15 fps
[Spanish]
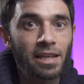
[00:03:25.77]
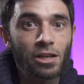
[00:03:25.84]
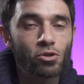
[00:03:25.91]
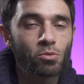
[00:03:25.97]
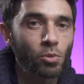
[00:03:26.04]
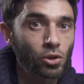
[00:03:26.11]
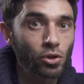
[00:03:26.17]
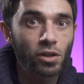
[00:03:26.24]
Tienes
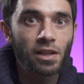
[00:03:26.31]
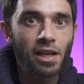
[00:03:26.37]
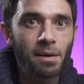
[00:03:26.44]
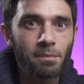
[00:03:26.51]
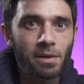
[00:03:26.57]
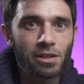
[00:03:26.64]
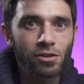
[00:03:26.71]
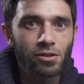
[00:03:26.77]
un montón de
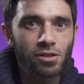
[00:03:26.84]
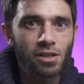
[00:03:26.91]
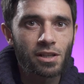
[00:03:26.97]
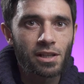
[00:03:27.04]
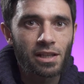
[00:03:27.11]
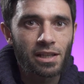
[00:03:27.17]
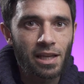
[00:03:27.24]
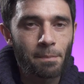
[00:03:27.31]
ámbitos
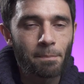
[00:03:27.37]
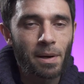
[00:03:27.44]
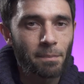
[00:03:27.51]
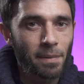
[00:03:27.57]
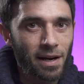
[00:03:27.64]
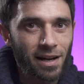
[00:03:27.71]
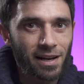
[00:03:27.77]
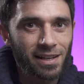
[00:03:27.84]
que
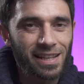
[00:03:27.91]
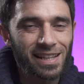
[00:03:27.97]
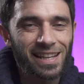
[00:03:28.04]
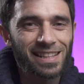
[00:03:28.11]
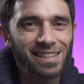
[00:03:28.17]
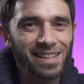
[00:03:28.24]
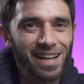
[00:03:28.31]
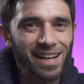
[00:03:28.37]
preparar y que
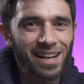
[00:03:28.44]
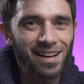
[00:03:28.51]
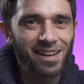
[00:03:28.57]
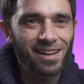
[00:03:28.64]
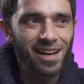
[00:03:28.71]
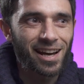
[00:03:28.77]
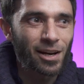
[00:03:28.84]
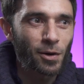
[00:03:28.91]
entrenar
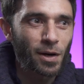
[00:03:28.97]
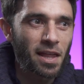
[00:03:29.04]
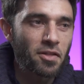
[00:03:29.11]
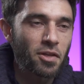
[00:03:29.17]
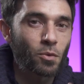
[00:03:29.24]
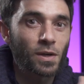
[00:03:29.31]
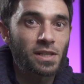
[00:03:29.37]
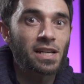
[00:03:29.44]
a la hora de
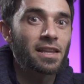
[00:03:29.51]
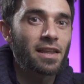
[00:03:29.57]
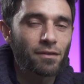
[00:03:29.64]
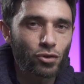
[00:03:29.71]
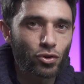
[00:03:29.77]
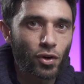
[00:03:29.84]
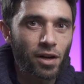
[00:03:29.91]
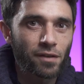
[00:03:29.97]
hacer una salida
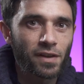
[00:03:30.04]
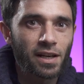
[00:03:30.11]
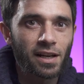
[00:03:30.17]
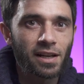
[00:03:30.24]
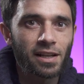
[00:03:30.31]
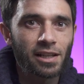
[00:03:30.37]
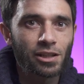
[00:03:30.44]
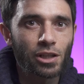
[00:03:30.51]

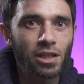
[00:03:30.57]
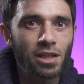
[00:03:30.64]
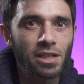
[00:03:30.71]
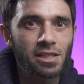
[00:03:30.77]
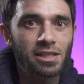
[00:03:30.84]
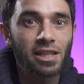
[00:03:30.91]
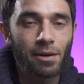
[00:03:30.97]
fotográfica, entonces